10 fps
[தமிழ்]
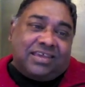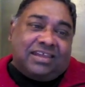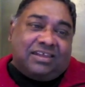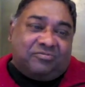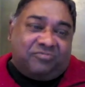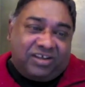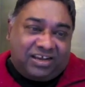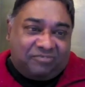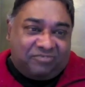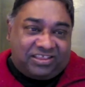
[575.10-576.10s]
இந்த
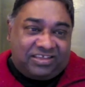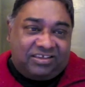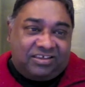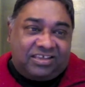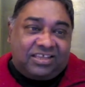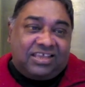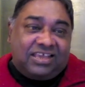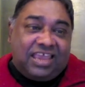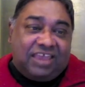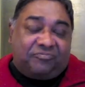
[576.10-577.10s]
வீடுக்கு வந்து
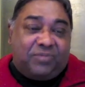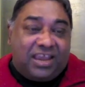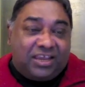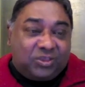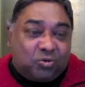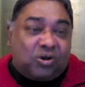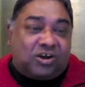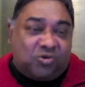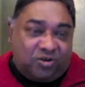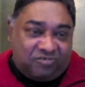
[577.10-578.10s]
எஃபிஐ
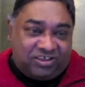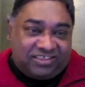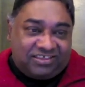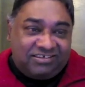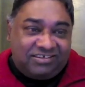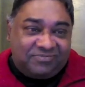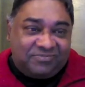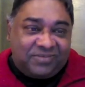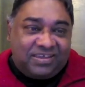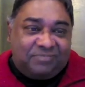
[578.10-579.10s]
தோற்கோடு வந்து
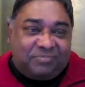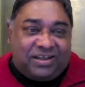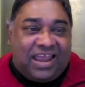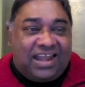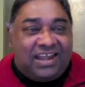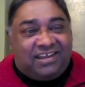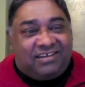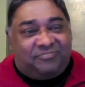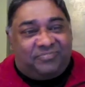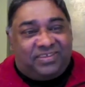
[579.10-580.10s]
நான்
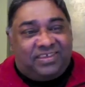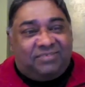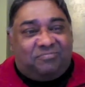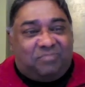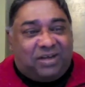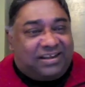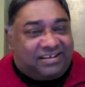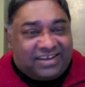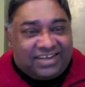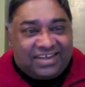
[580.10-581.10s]

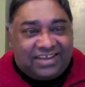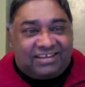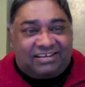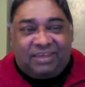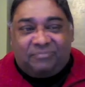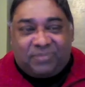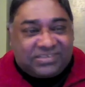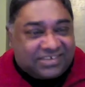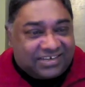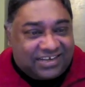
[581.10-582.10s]
மர்டர் இல்லை
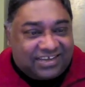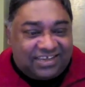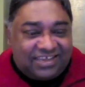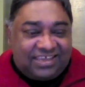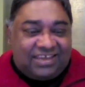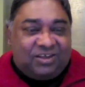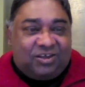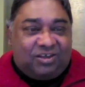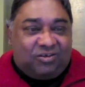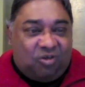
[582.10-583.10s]
ரேபிஸ்ட் இல்லை
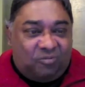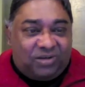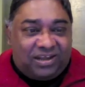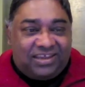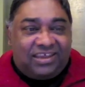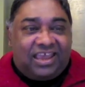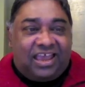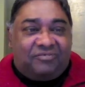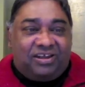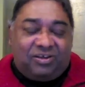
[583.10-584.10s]
நார்மலி
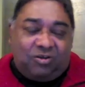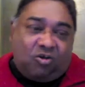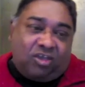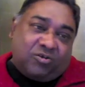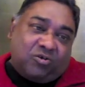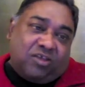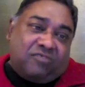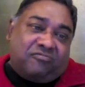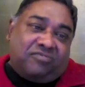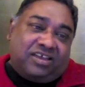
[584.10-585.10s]
அவை லாயரோட
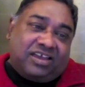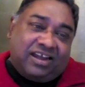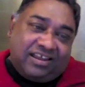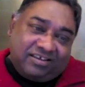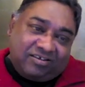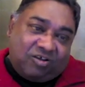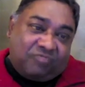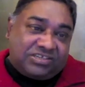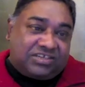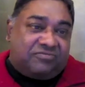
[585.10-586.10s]
எங்களோட
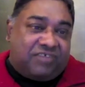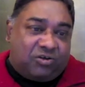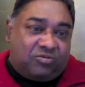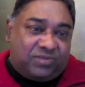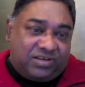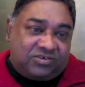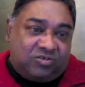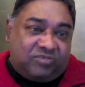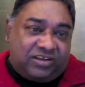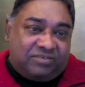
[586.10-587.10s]
ஆஃபீஸுக்கு வரணும்னு
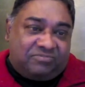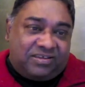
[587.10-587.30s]
சொல்லுவீங்க